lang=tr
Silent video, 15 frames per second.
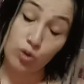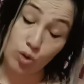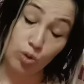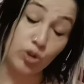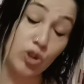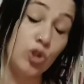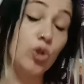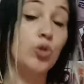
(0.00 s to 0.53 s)

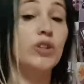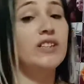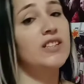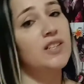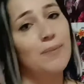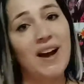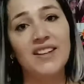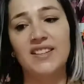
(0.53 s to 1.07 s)
Çok teşekkür
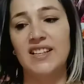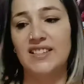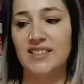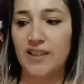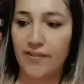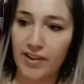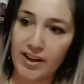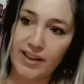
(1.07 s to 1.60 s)
ederim.
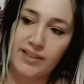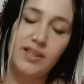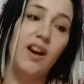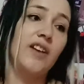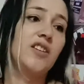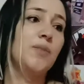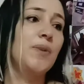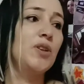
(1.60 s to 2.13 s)
Herkes severek
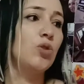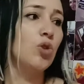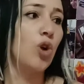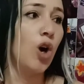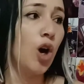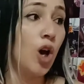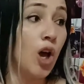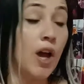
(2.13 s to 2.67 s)
takip
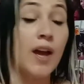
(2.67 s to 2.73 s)
ediyor.